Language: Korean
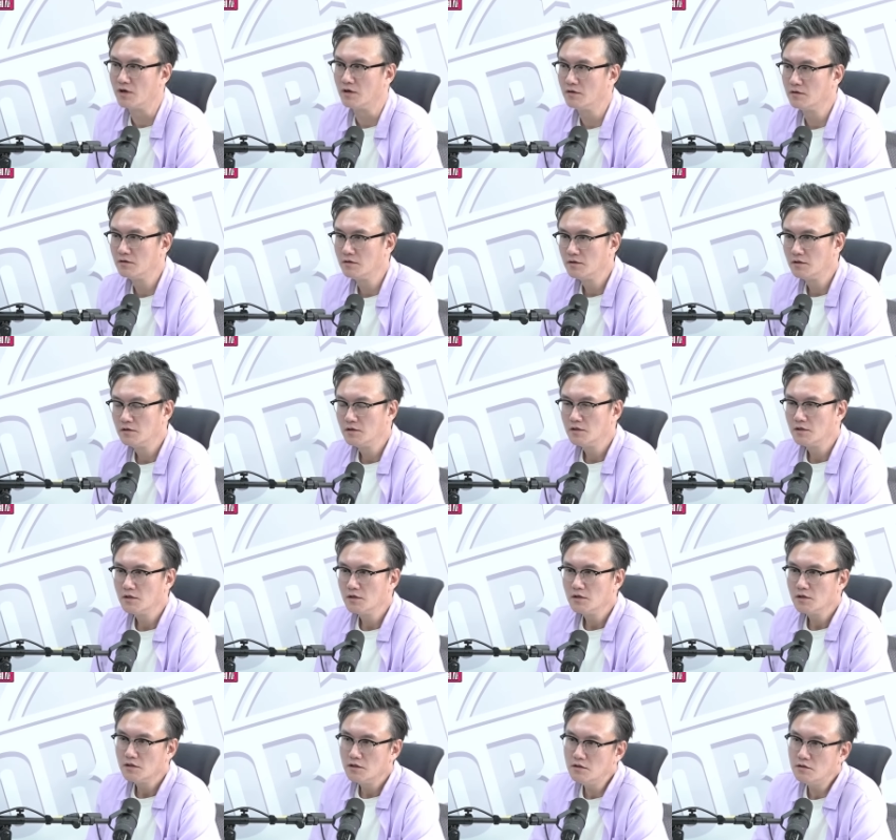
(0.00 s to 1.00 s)
거예요. 어.
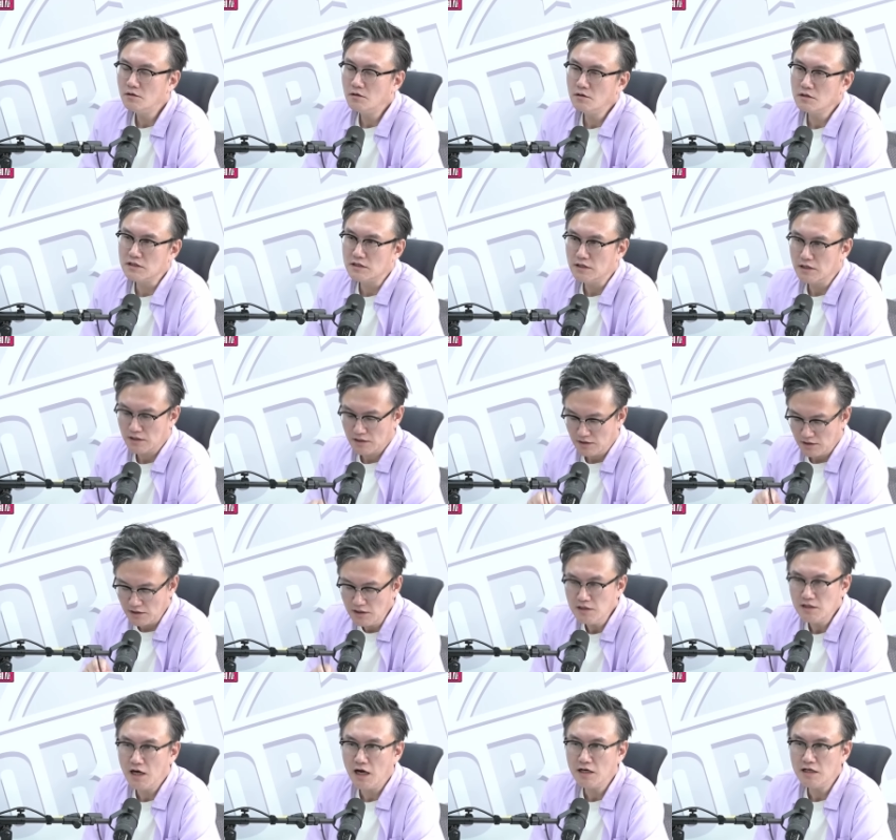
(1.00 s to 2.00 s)
어. 이거
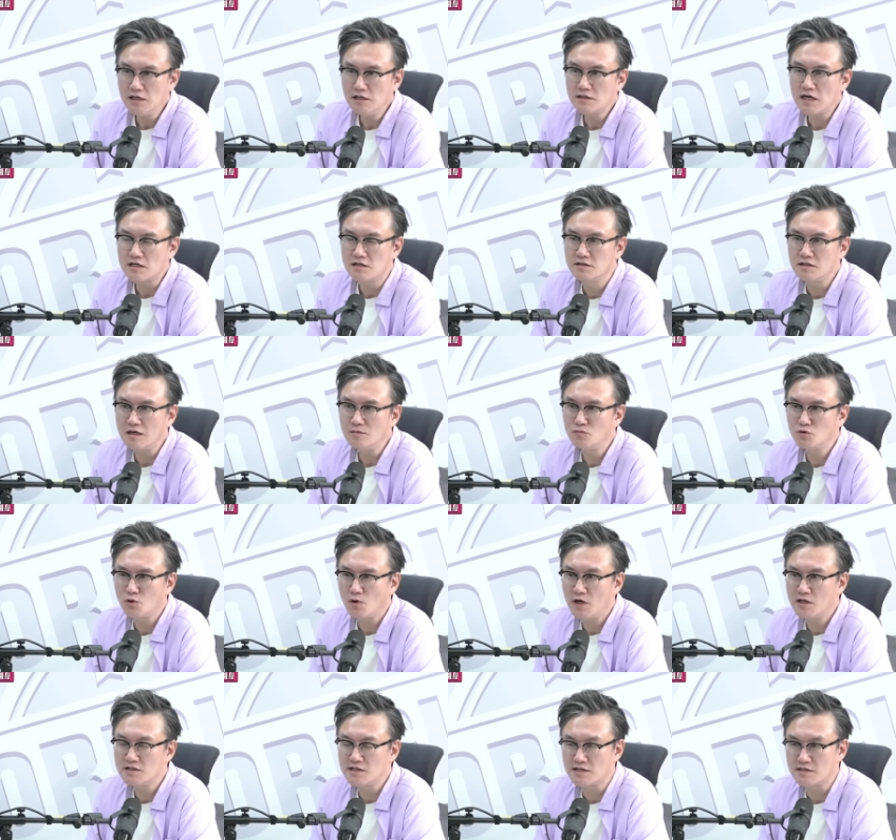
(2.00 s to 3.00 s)
인간이 이렇게
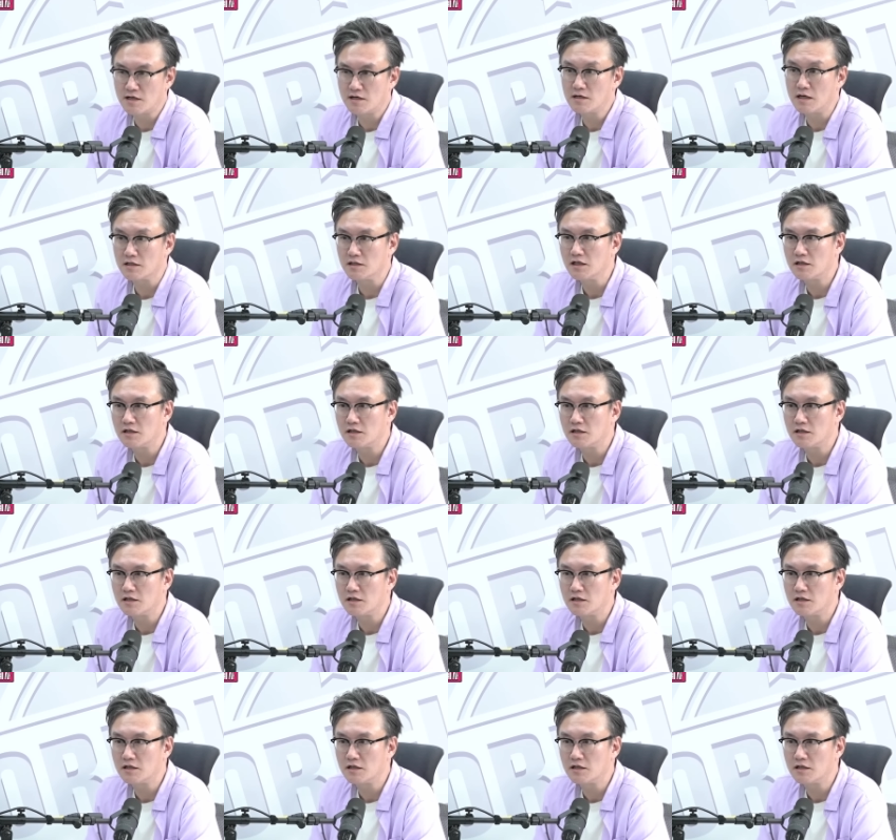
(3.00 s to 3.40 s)
극악무도한 세상을